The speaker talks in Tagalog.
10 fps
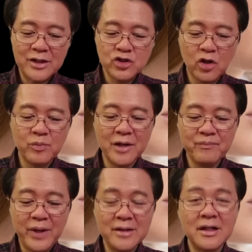
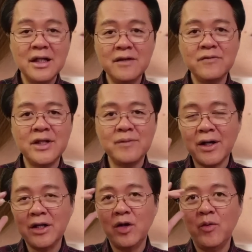sobrang pain reliever, diba
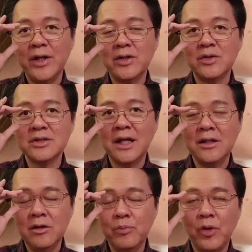kinakwento ko sa
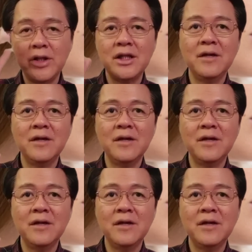inyo, pwede